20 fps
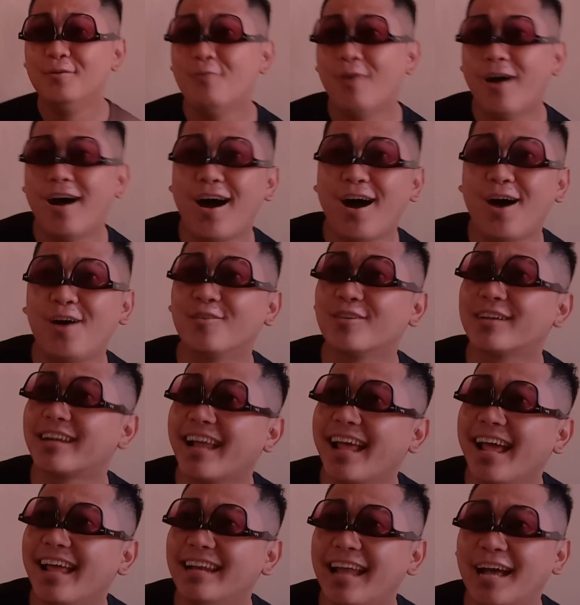Wow,
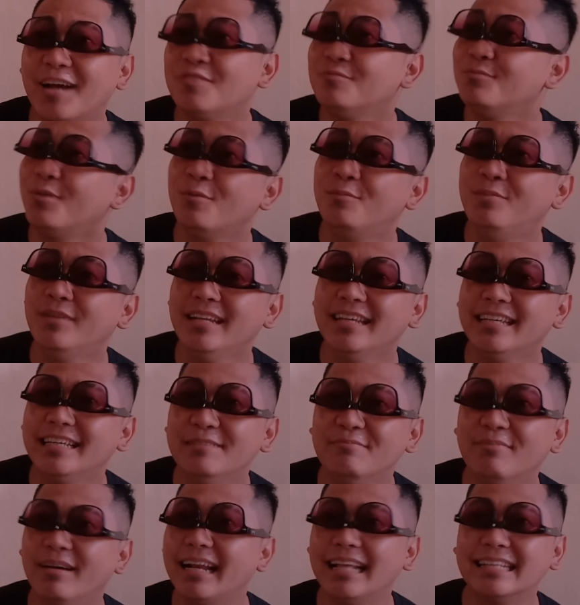keren. Aku mau beli
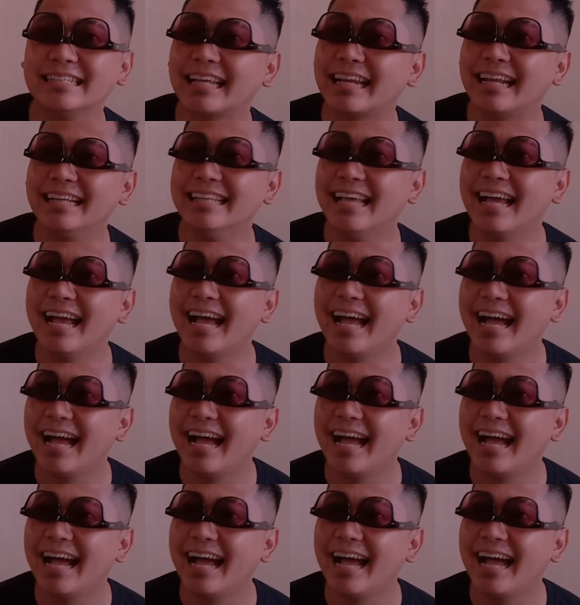gimana caranya?